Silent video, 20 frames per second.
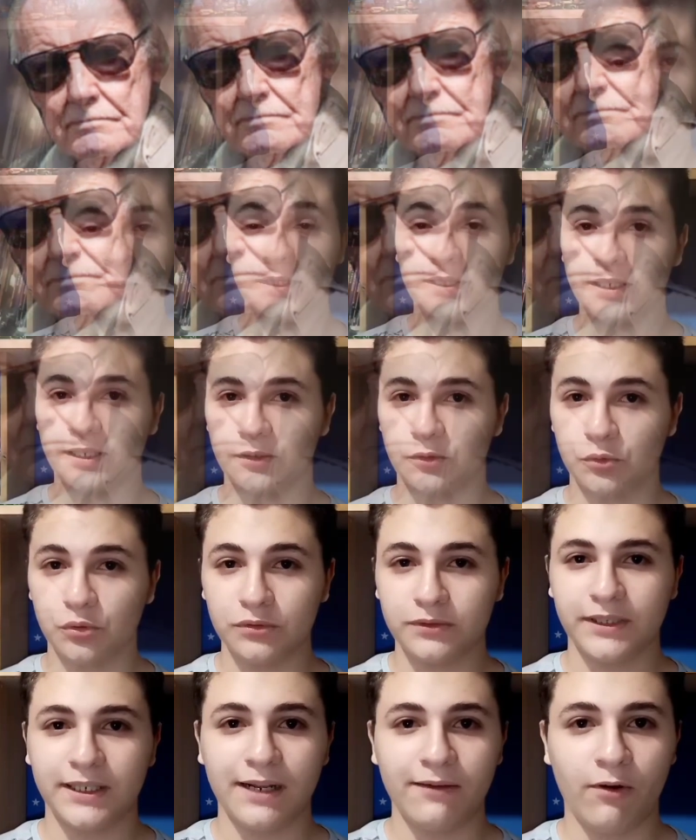Quindi
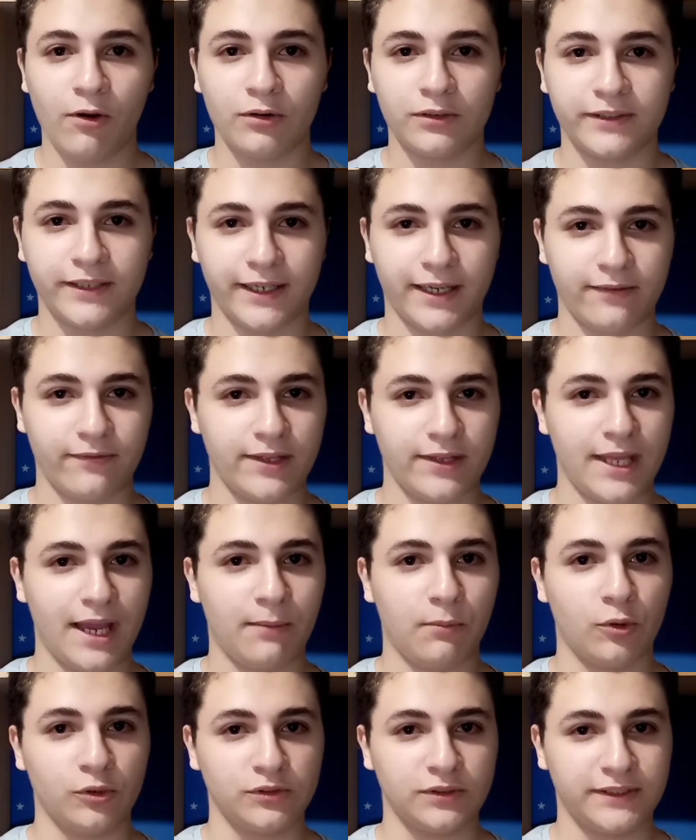tutte le volte che
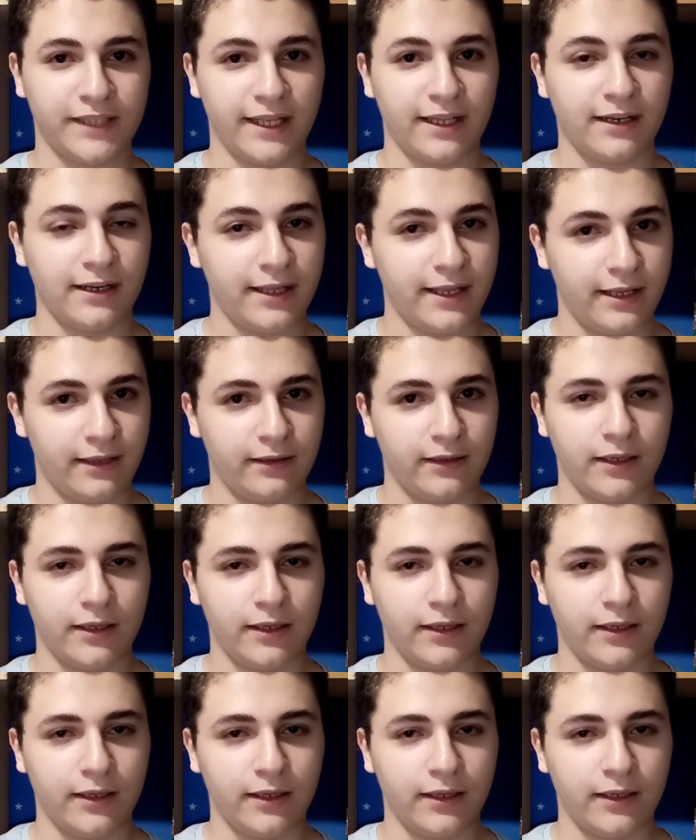vediamo Stan Lee